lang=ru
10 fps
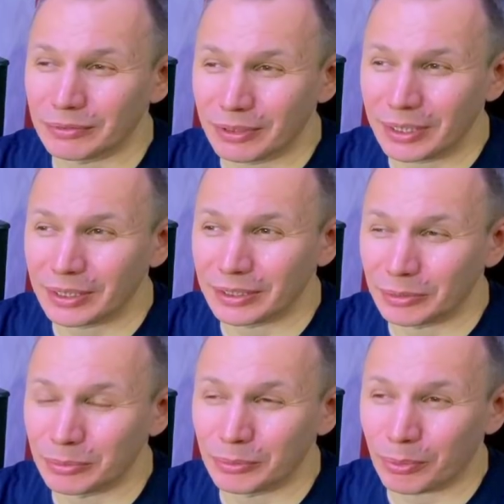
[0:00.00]
сварка,
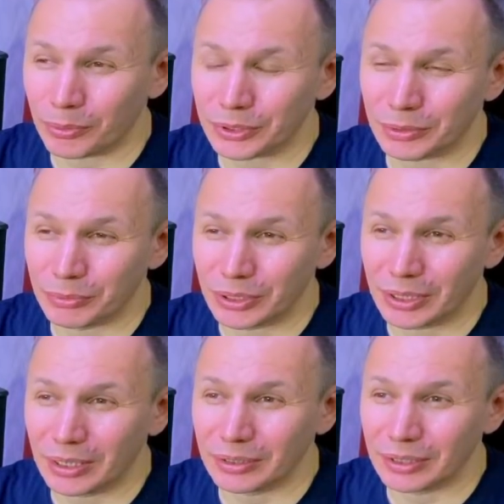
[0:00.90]
это был просто
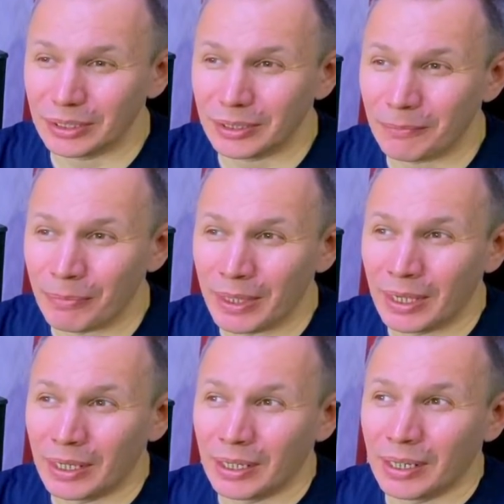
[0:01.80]
металл, и
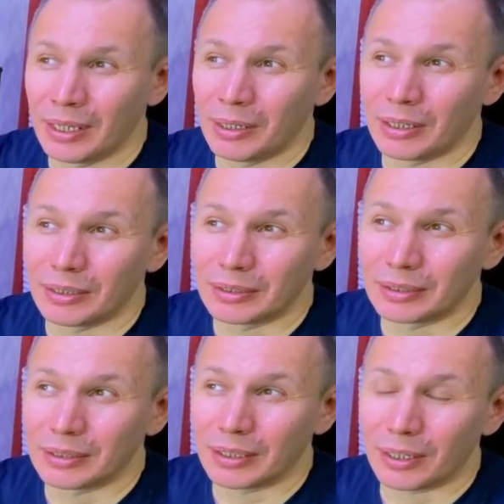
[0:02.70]

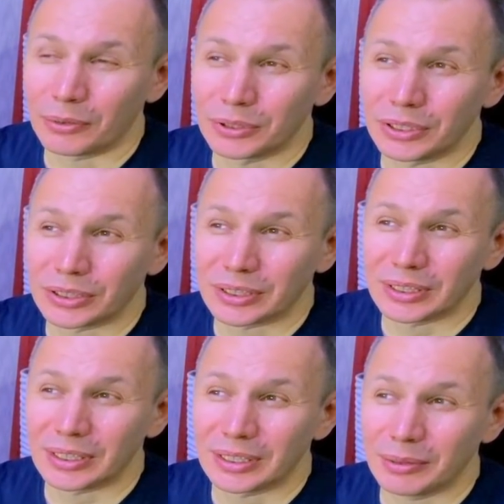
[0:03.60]
акустическая
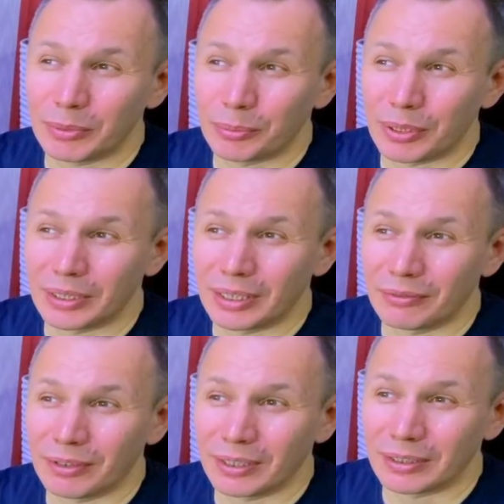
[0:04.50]
система
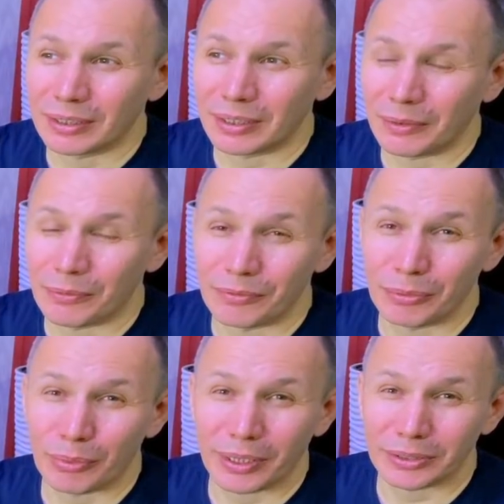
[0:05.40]
передавала
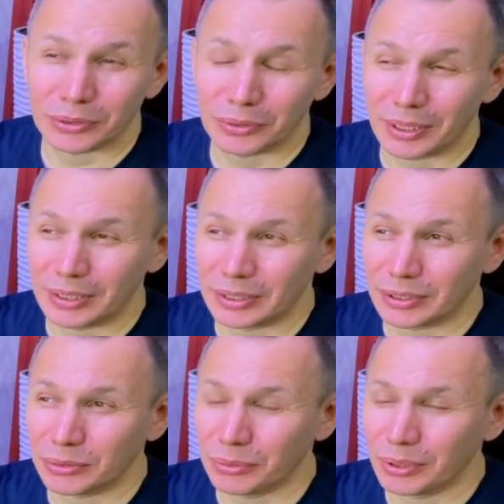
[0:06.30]
вибрацию на эти
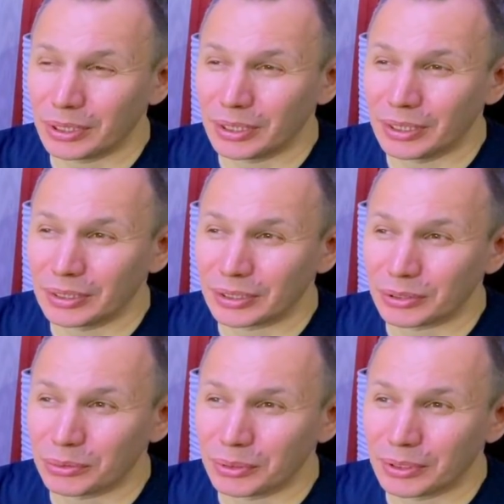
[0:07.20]
стойки, и эти
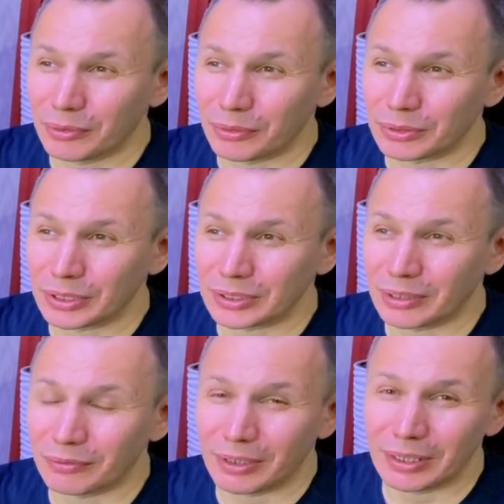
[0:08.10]
стойки
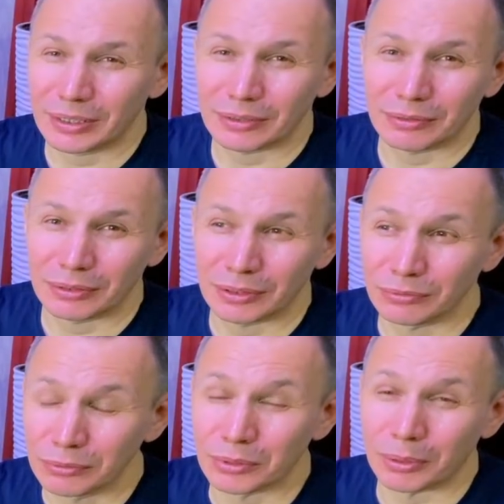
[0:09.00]
создавали
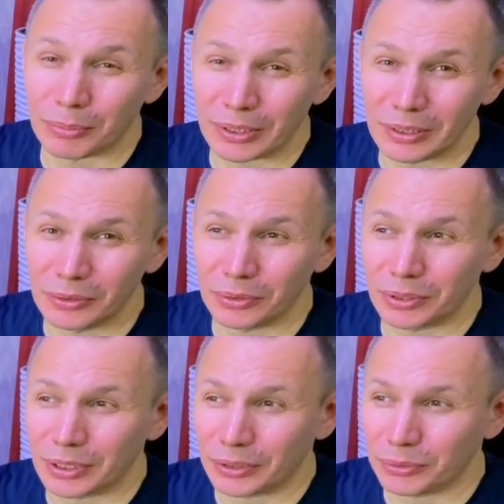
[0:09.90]
звук
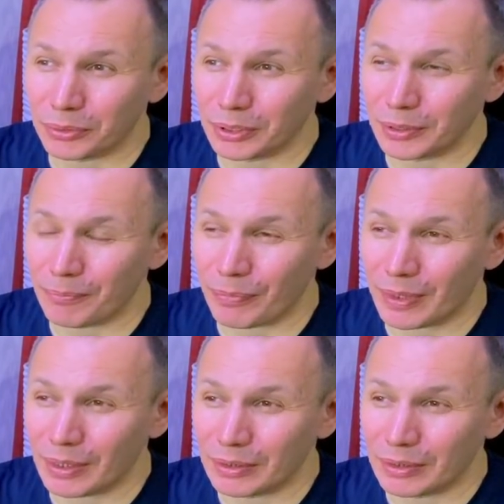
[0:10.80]
определенный, который